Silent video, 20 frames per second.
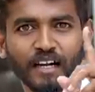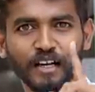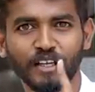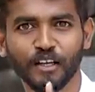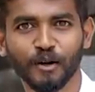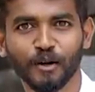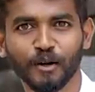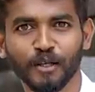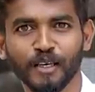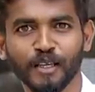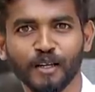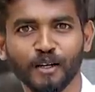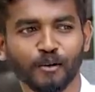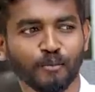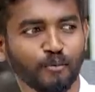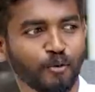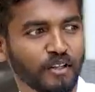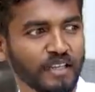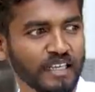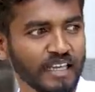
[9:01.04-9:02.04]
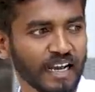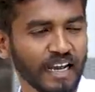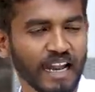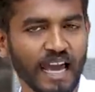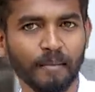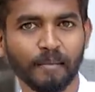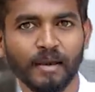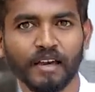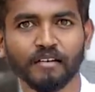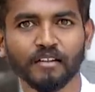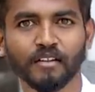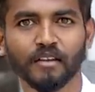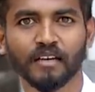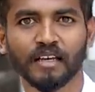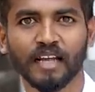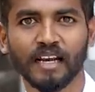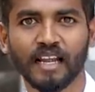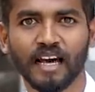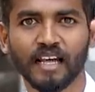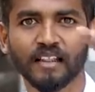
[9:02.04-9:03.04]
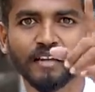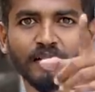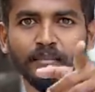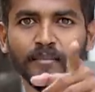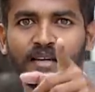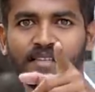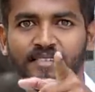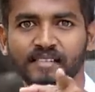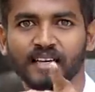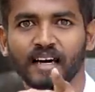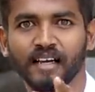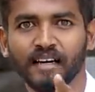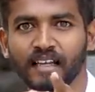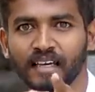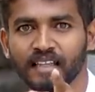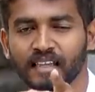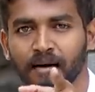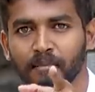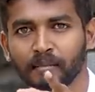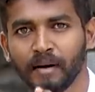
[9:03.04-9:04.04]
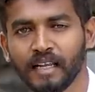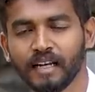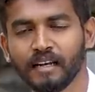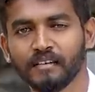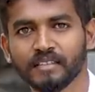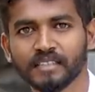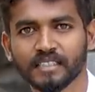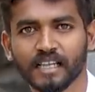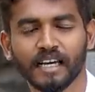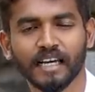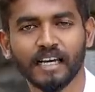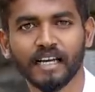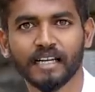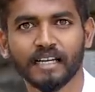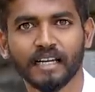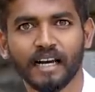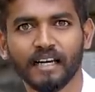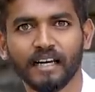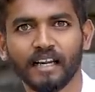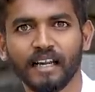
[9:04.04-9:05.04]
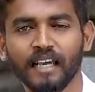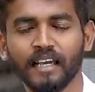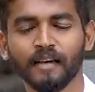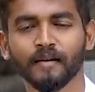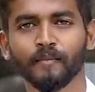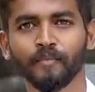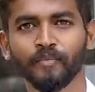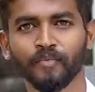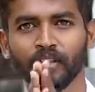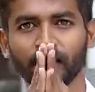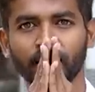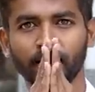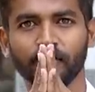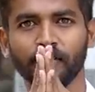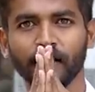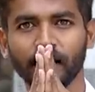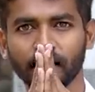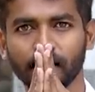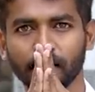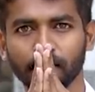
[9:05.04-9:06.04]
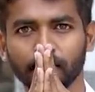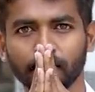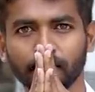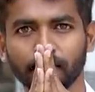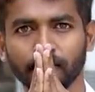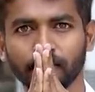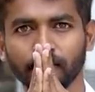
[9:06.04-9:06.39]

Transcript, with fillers: கருணையோடு இருக்கும்போது எல்லாமே வந்துடும் எல்லாத்துக்கும் பேஸ் கருணை தான் மைண்டில் வச்சுக்கோங்க நன்றி வணக்கம்